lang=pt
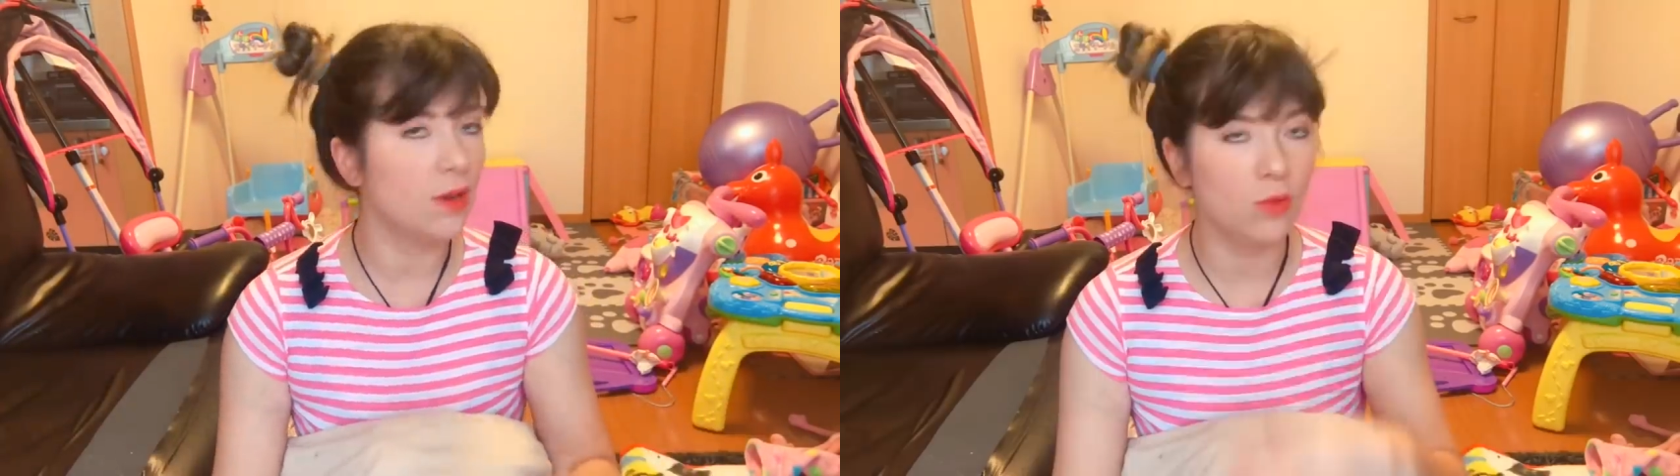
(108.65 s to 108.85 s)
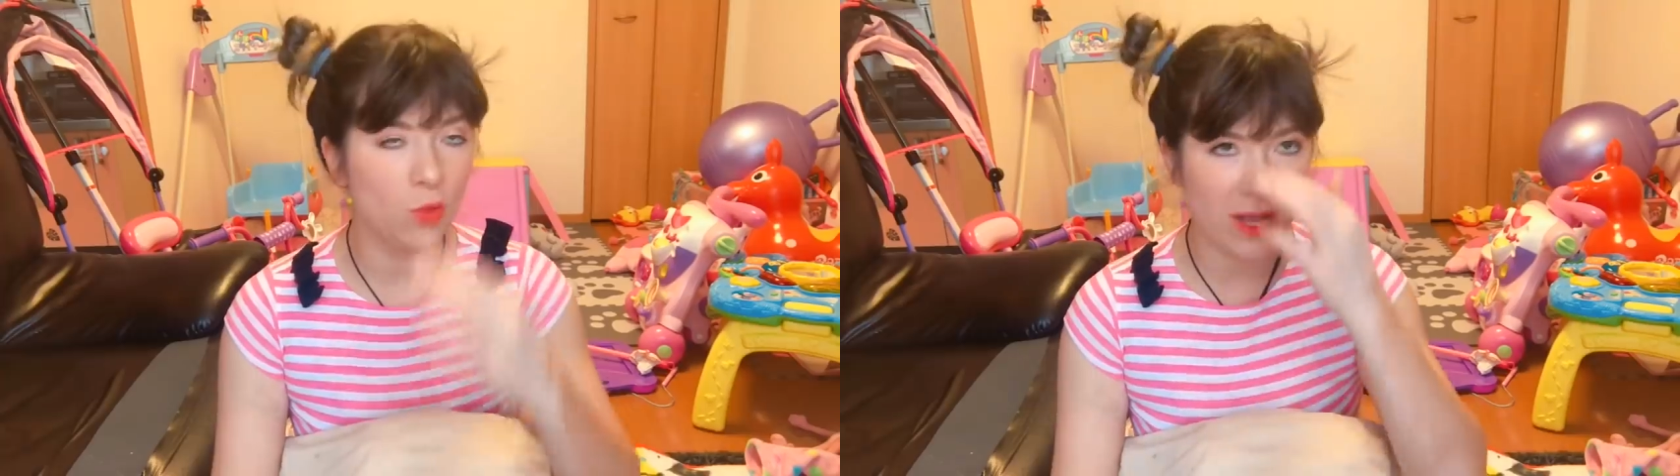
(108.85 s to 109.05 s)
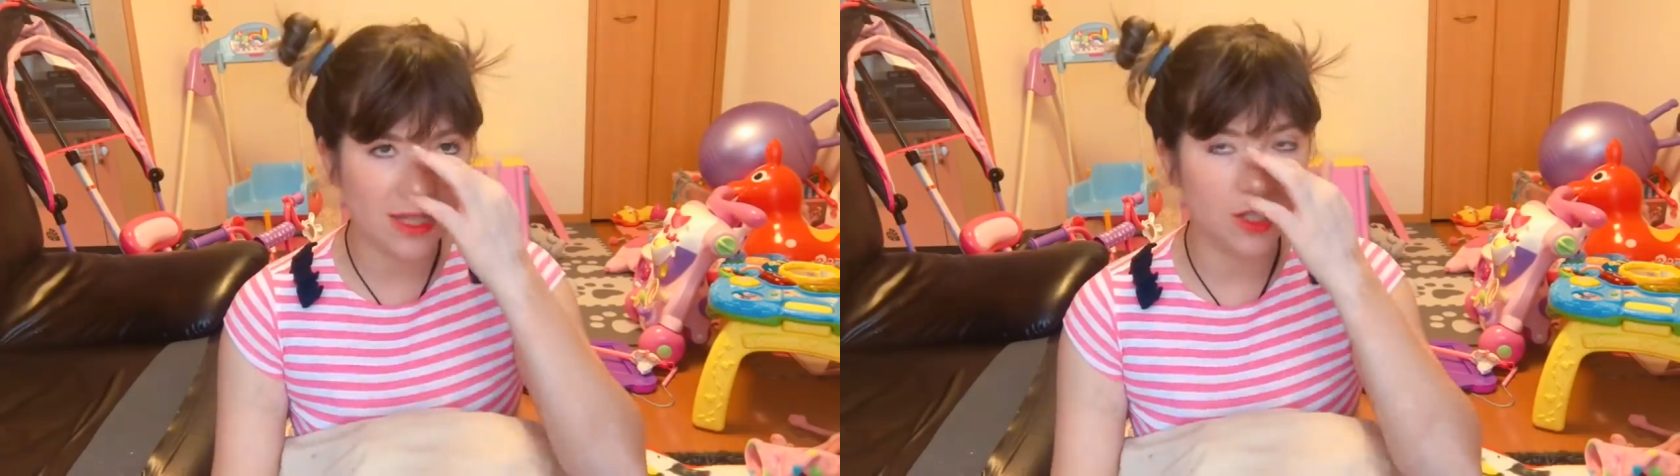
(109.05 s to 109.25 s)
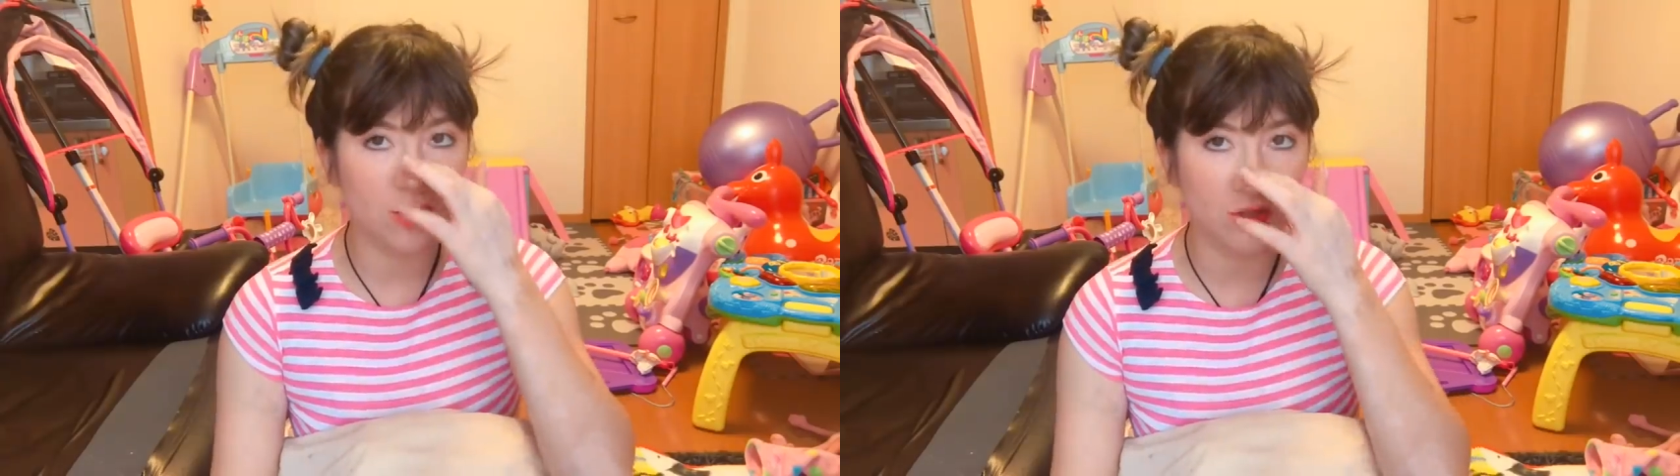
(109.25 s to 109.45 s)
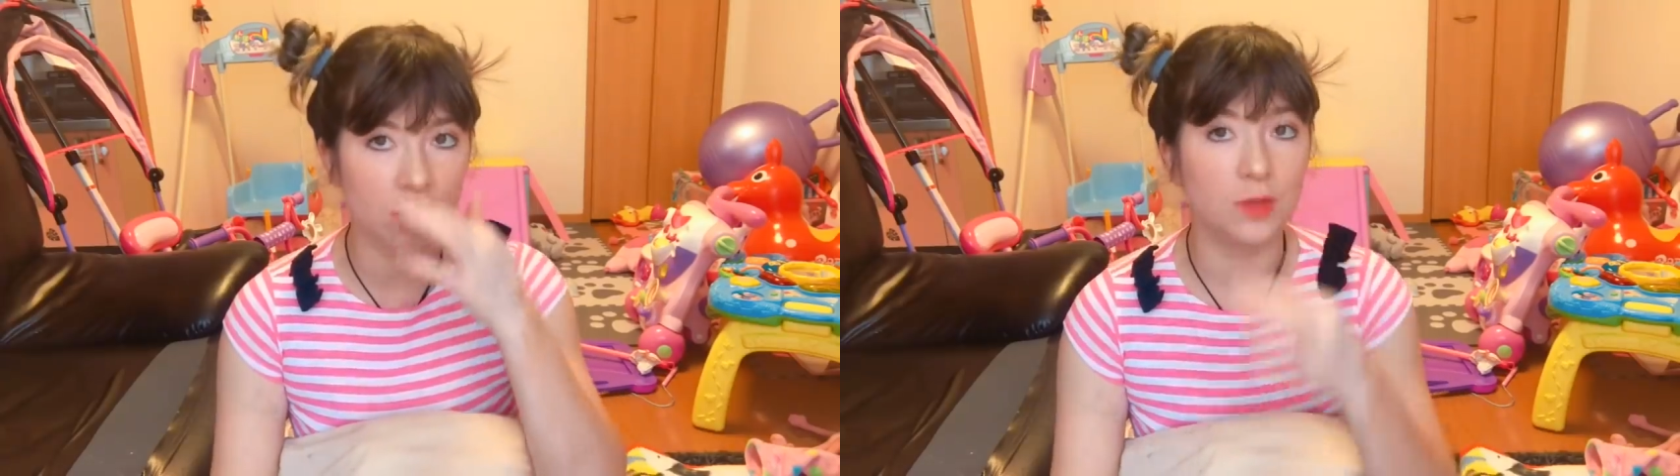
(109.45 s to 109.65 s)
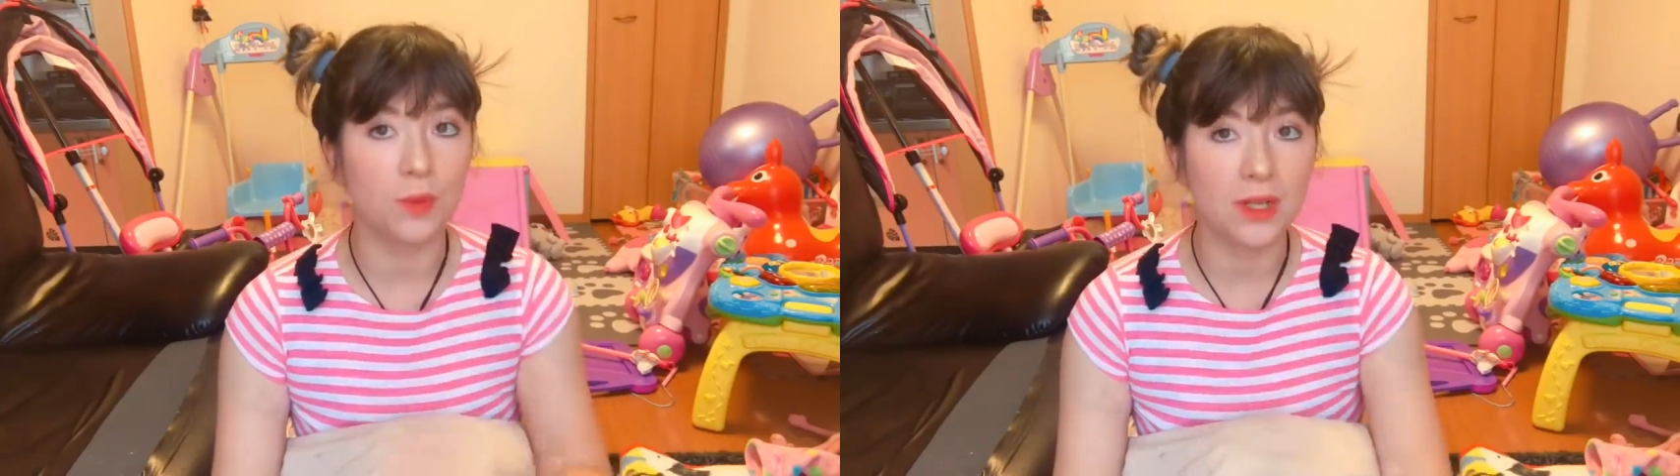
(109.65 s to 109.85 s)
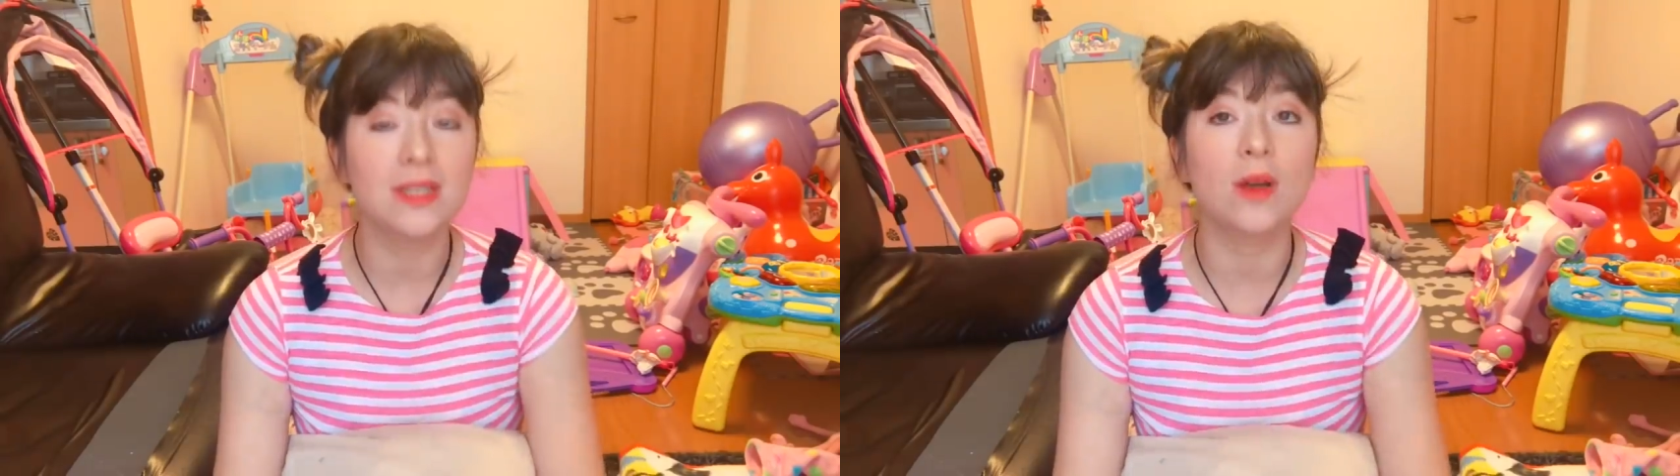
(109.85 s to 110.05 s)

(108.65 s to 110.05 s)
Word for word: Não, não é exagero não, gente, porque